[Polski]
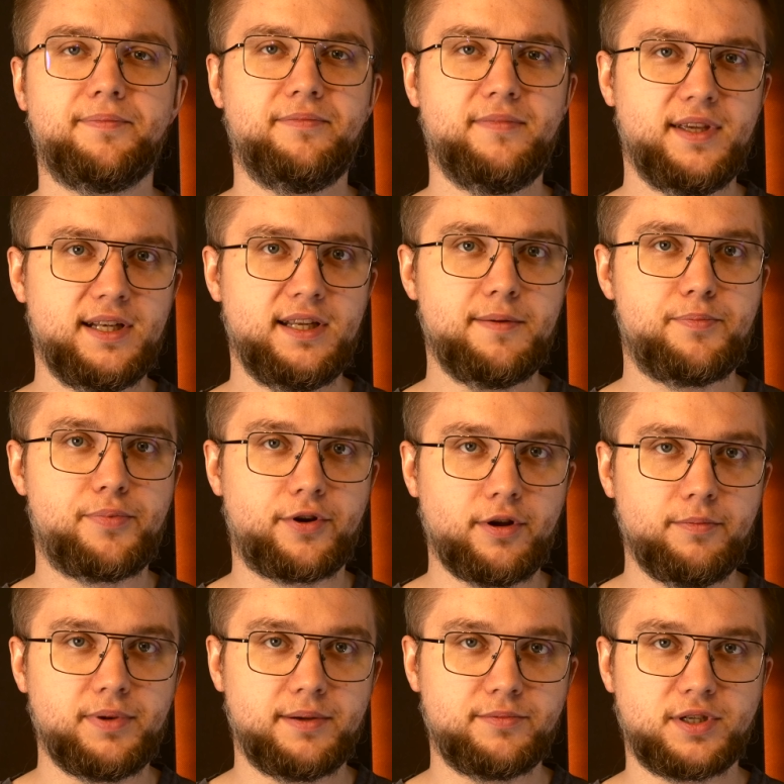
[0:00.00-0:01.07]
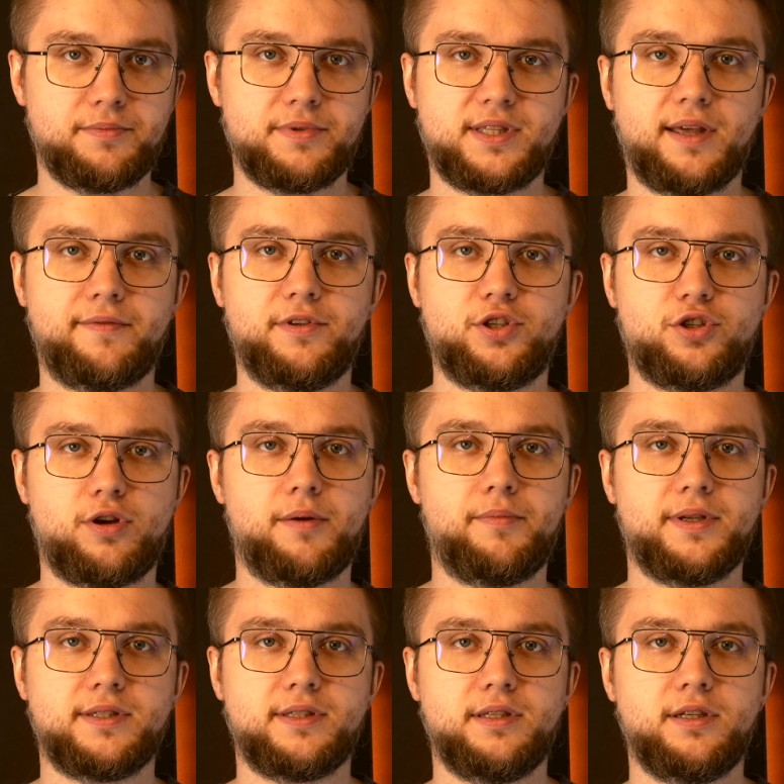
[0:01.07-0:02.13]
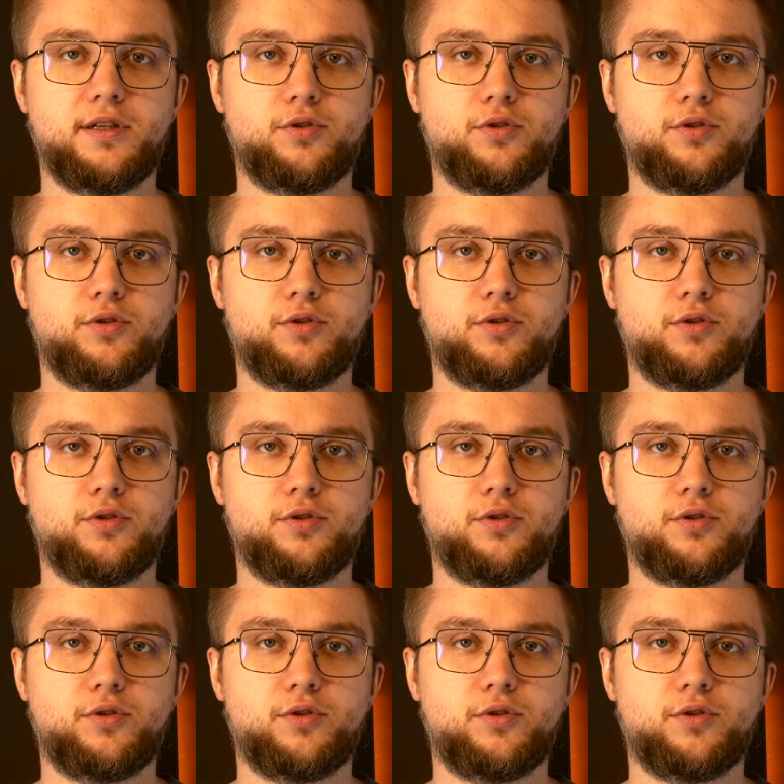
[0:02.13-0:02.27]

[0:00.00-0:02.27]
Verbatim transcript: mieli problem, żeby stawić czoła bestii,